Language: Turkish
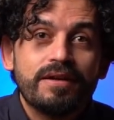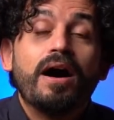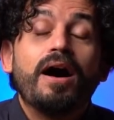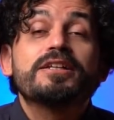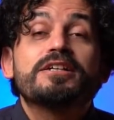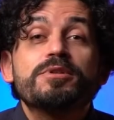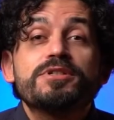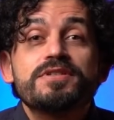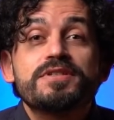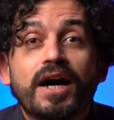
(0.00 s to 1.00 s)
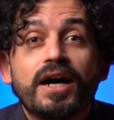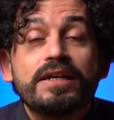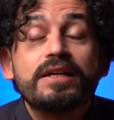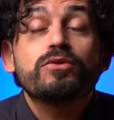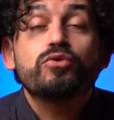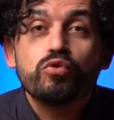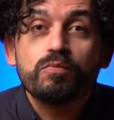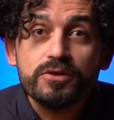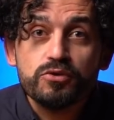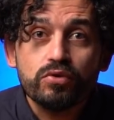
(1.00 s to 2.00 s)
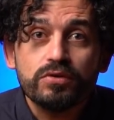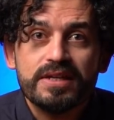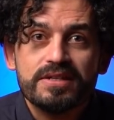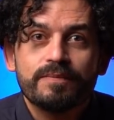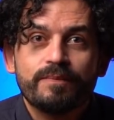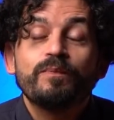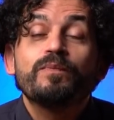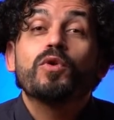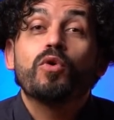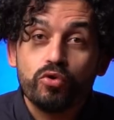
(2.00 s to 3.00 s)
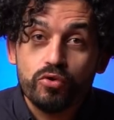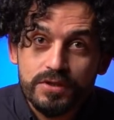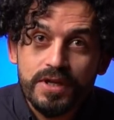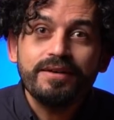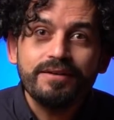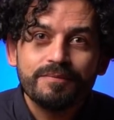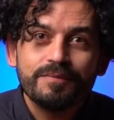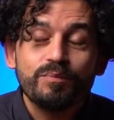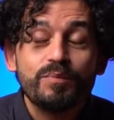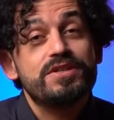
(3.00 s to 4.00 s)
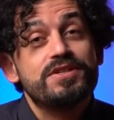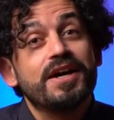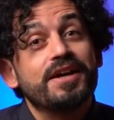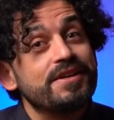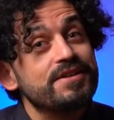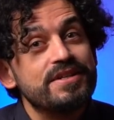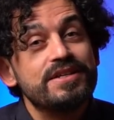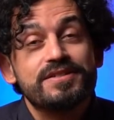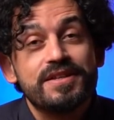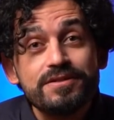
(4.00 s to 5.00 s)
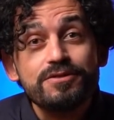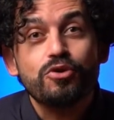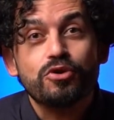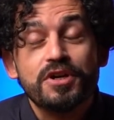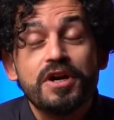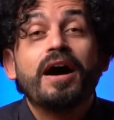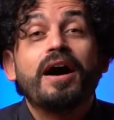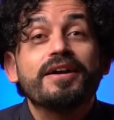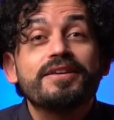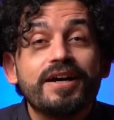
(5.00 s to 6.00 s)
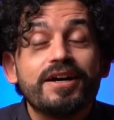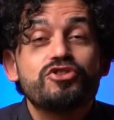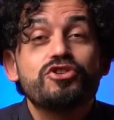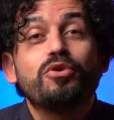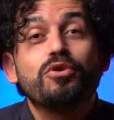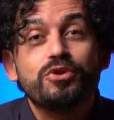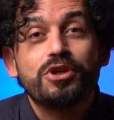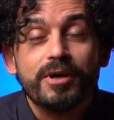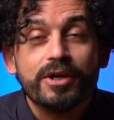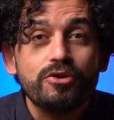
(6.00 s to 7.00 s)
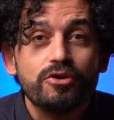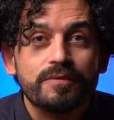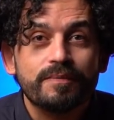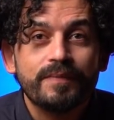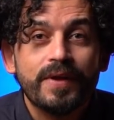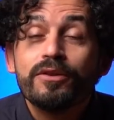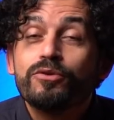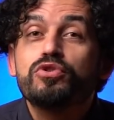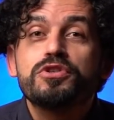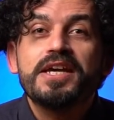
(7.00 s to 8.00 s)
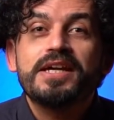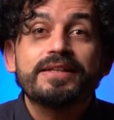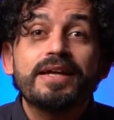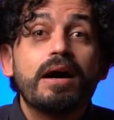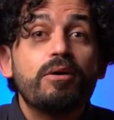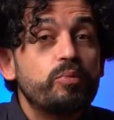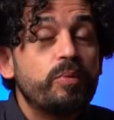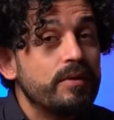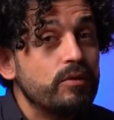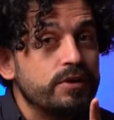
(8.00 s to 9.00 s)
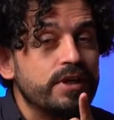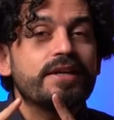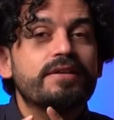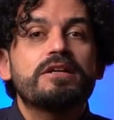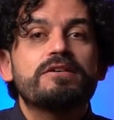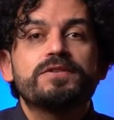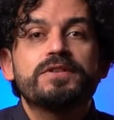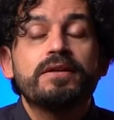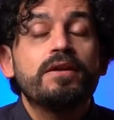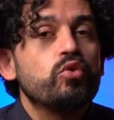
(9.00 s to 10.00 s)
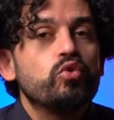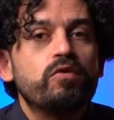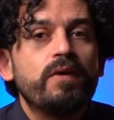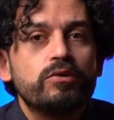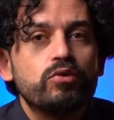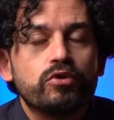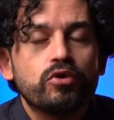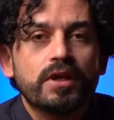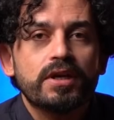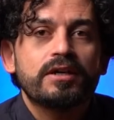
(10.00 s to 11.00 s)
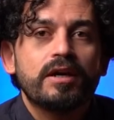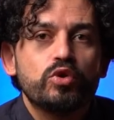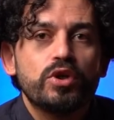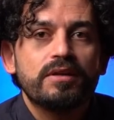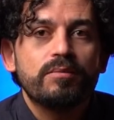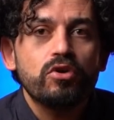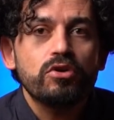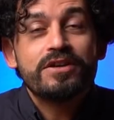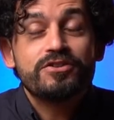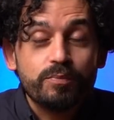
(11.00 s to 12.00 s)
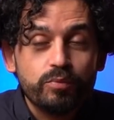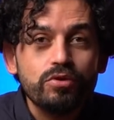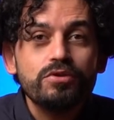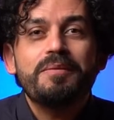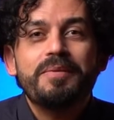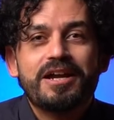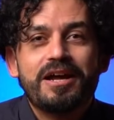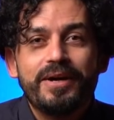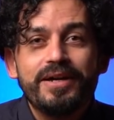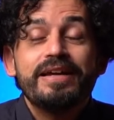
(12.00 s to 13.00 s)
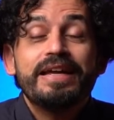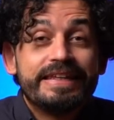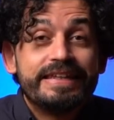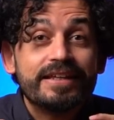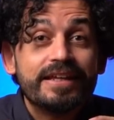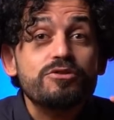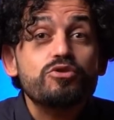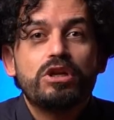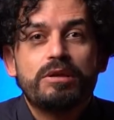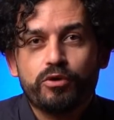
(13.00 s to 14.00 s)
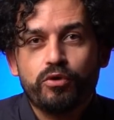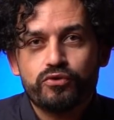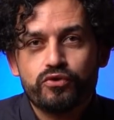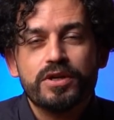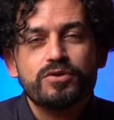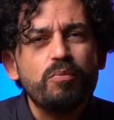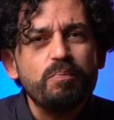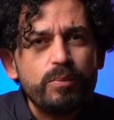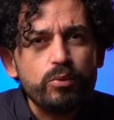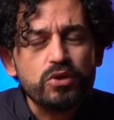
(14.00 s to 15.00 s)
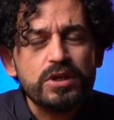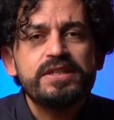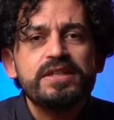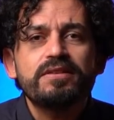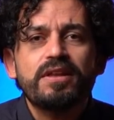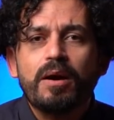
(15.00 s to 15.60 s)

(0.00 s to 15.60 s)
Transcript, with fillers: halkımızın sağlığını da düşünmek zorundayız. O yüzden PCR testi isteriz diyor. Hangi aşıyı olduğuna bakıyor. Türkiye neden Avrupa ülkeleri tarafından güvenli ülke olarak kabul edilmiyor? İşte bununla beraber yalan söyleme konusunda son bir buçuk iki yılda